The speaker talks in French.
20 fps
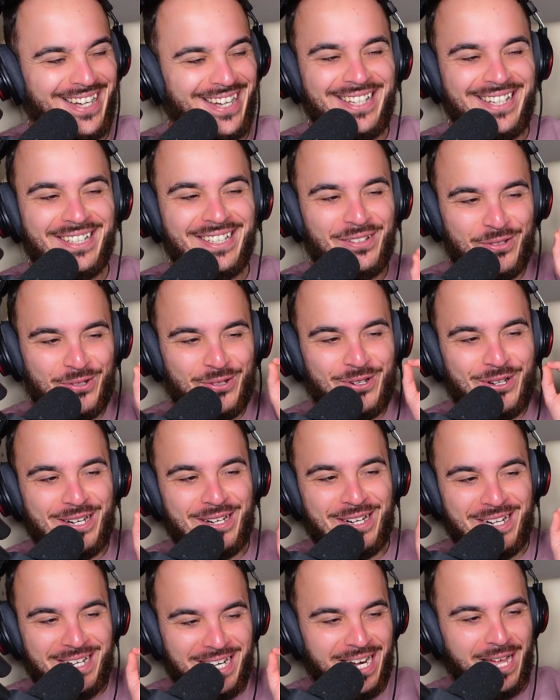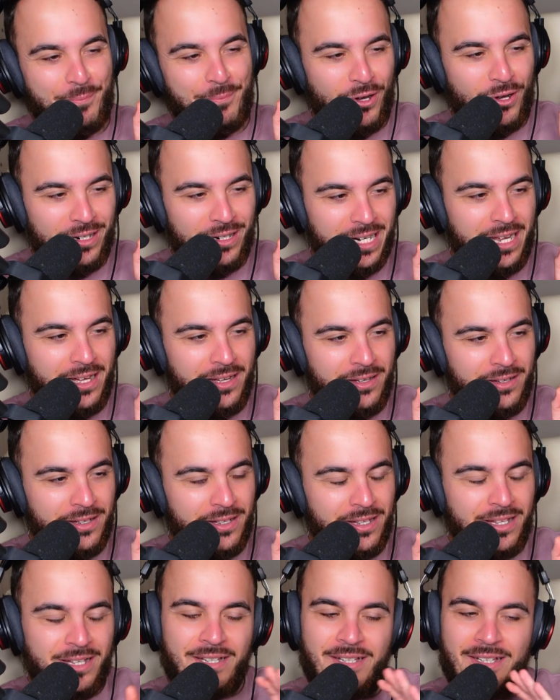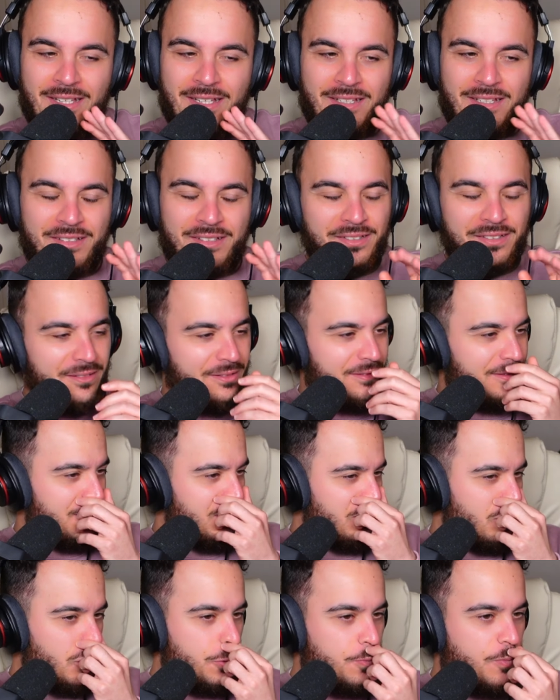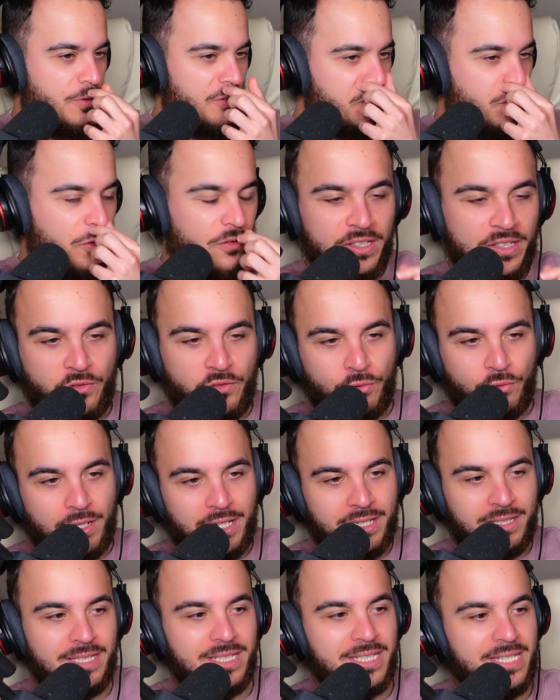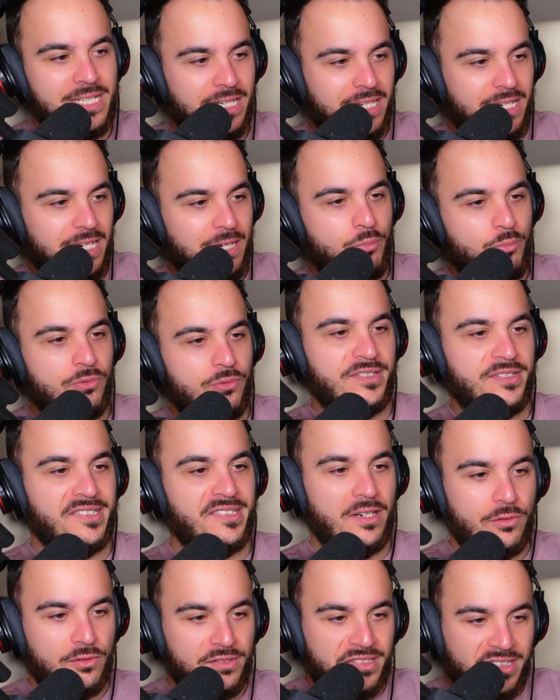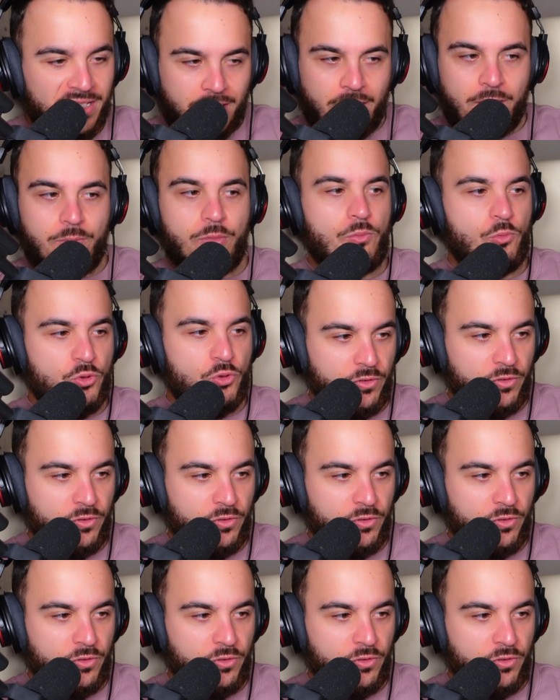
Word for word: rien que la prod là, Non, je pense qu'on va être sur l'un des titres les plus sales de cet album, je